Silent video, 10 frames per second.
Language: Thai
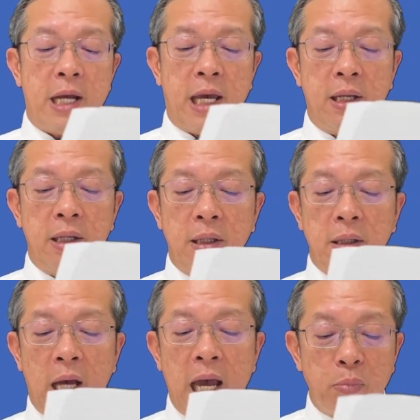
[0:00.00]
ใน
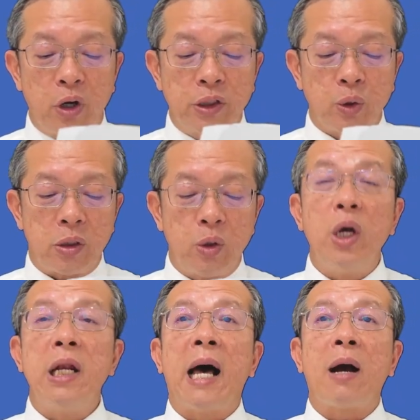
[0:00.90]
ให้บริสุทธิ์ด้วย
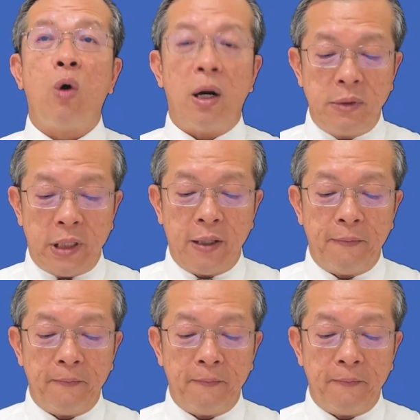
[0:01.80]
หลักความจริง